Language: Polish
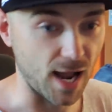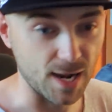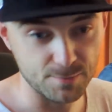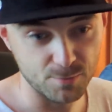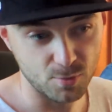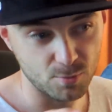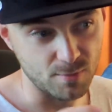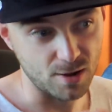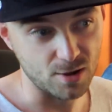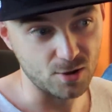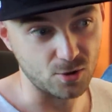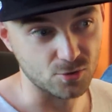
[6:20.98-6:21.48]

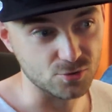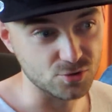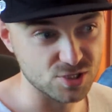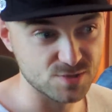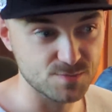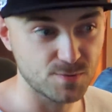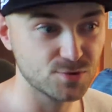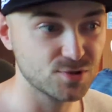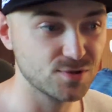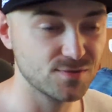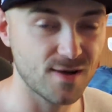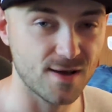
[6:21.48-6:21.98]
albo ma
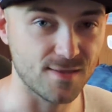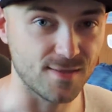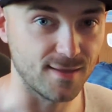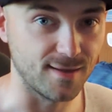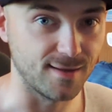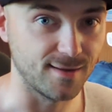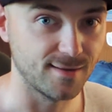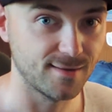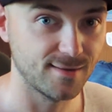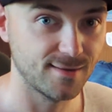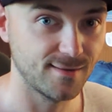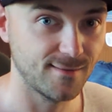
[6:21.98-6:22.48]
konto
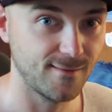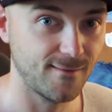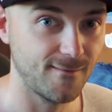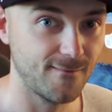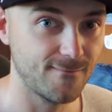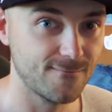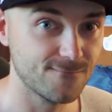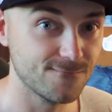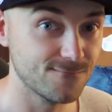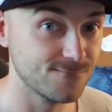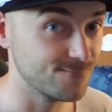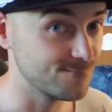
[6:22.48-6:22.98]
zbotowane.
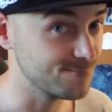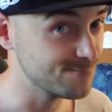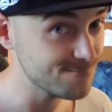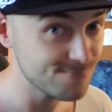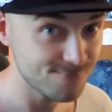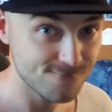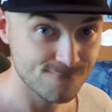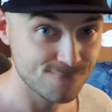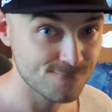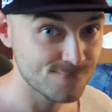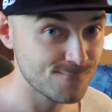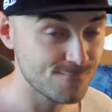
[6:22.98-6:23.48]

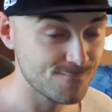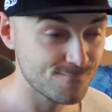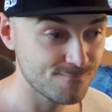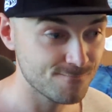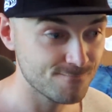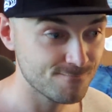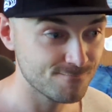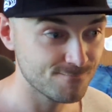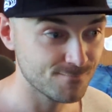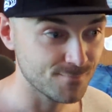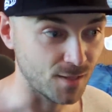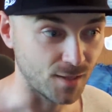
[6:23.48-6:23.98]
Hmm?
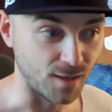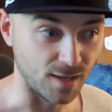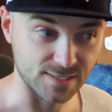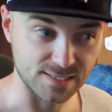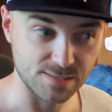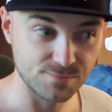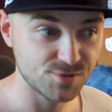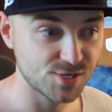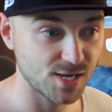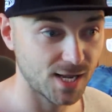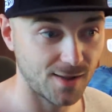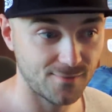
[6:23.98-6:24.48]

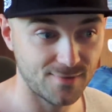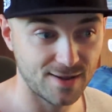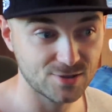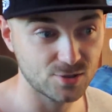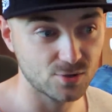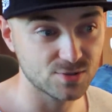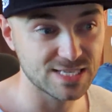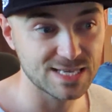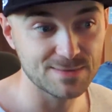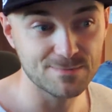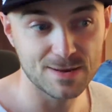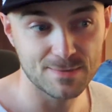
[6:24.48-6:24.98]
Jestem ciekaw
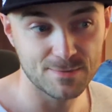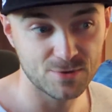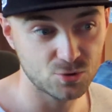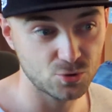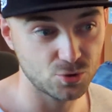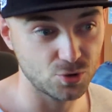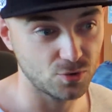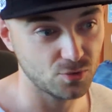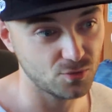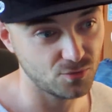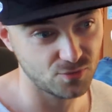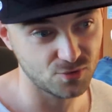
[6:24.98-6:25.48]
jak to
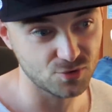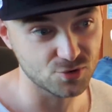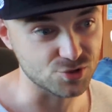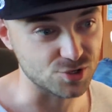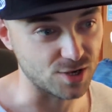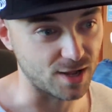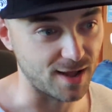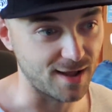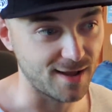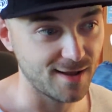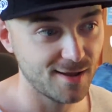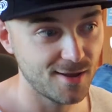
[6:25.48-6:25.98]
zaimplementują w
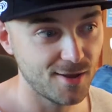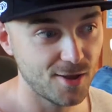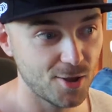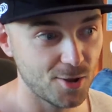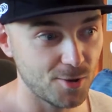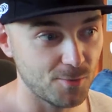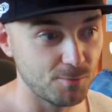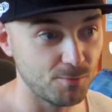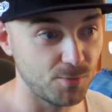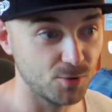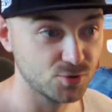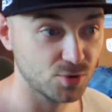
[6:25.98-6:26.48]
grze,
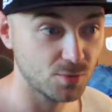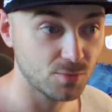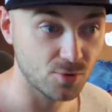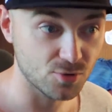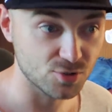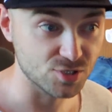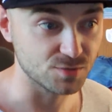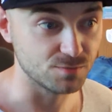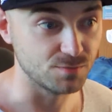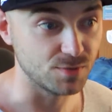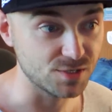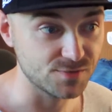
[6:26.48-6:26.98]
bo to
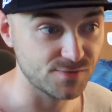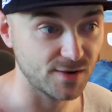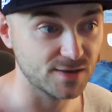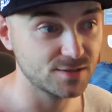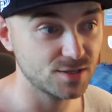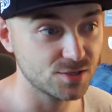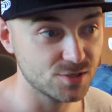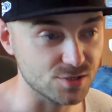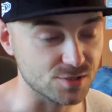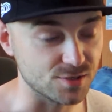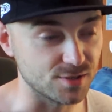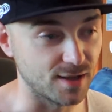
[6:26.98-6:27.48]
może być
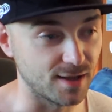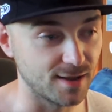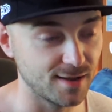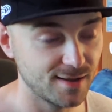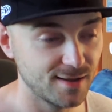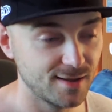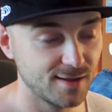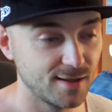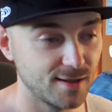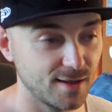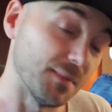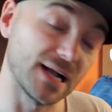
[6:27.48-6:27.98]

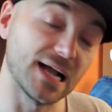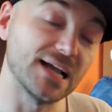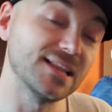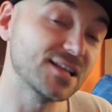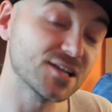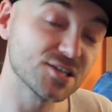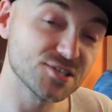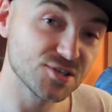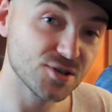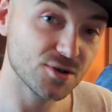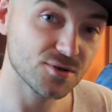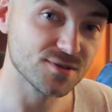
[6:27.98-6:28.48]
faktycznie mega
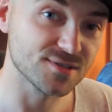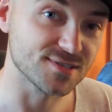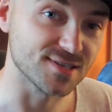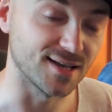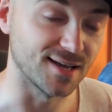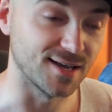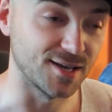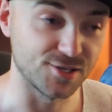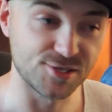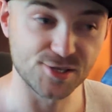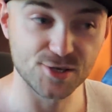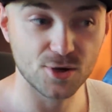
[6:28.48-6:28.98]

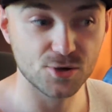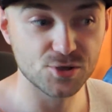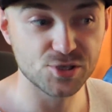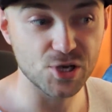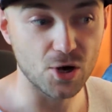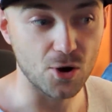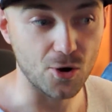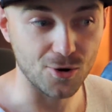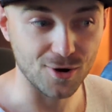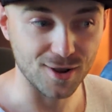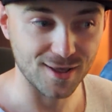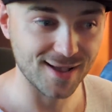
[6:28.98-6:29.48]
interesujące, jeśli
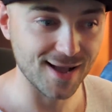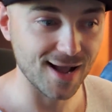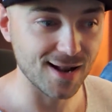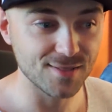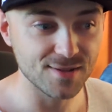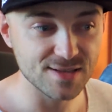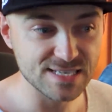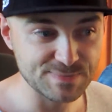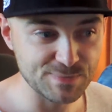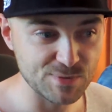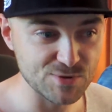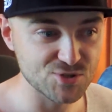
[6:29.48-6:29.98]
chodzi o
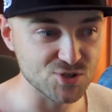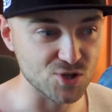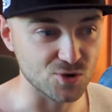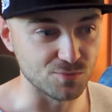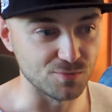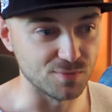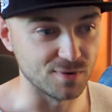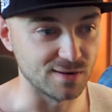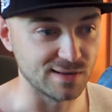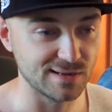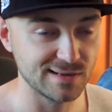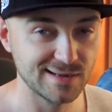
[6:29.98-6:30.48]
legalne
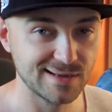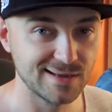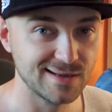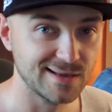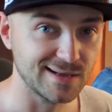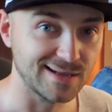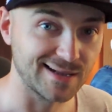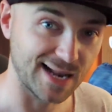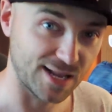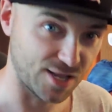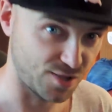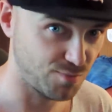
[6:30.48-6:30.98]
sposoby
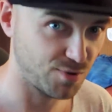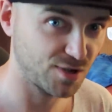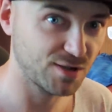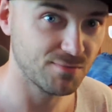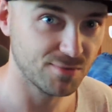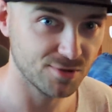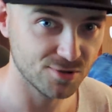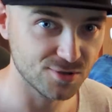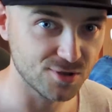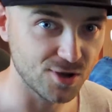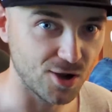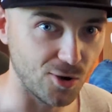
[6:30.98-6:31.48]
grania
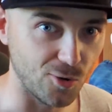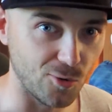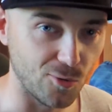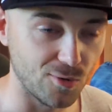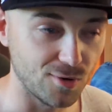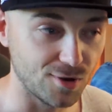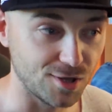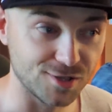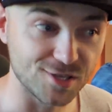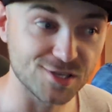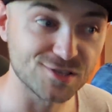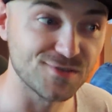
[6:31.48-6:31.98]
Pokémon
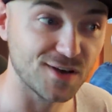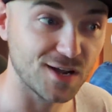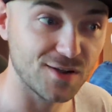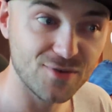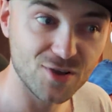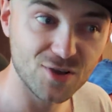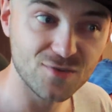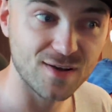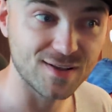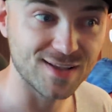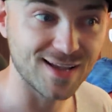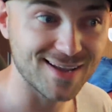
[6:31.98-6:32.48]
GO i też
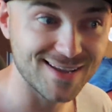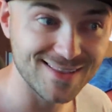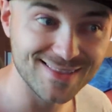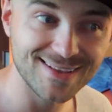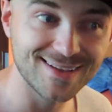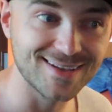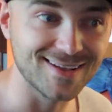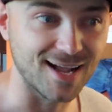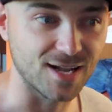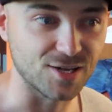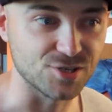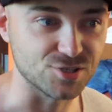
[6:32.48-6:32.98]
weryfikowania
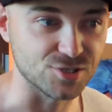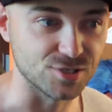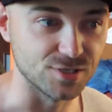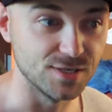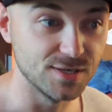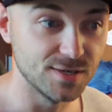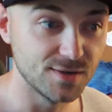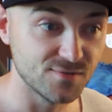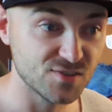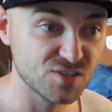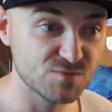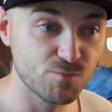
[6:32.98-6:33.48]
innych
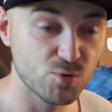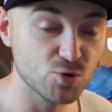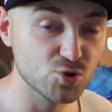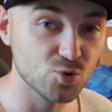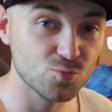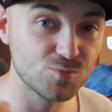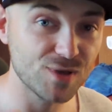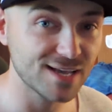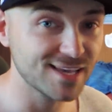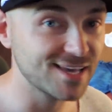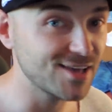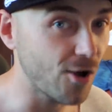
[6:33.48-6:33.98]
graczy w
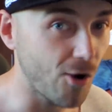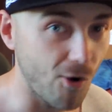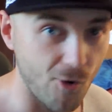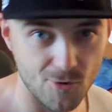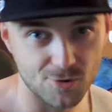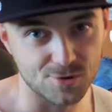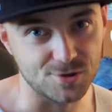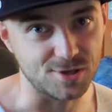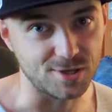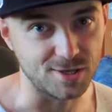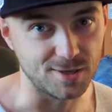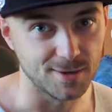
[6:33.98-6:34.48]
sposób jaki
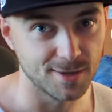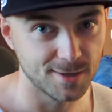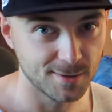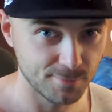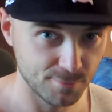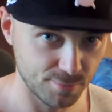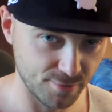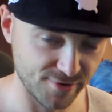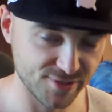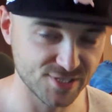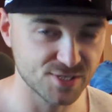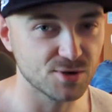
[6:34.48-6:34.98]
oni
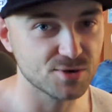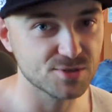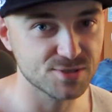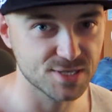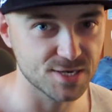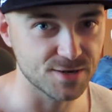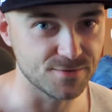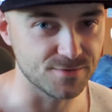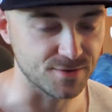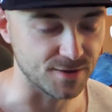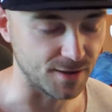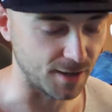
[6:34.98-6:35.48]
prowadzą
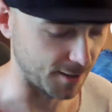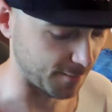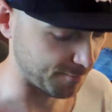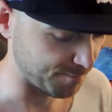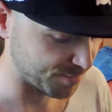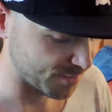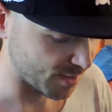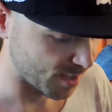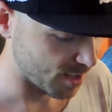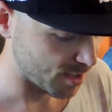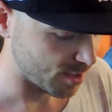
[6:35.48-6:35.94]
rozgrywkę.